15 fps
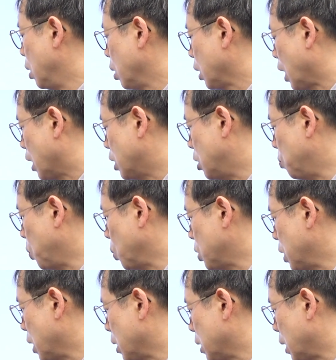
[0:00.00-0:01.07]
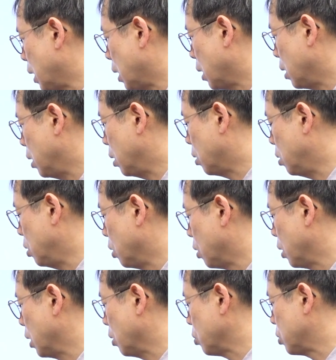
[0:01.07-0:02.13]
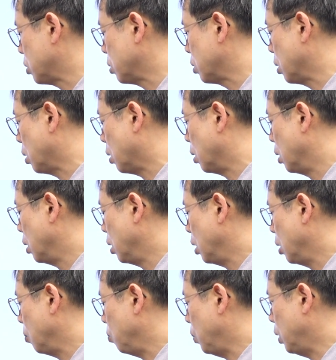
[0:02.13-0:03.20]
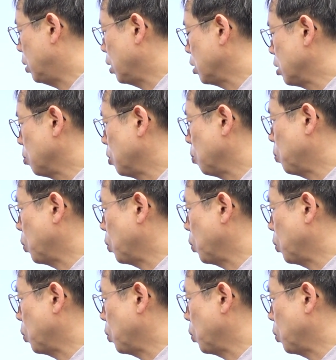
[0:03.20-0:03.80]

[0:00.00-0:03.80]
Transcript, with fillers: 다시 표시하자. 이걸 0이라고 쓰고 밑에서부터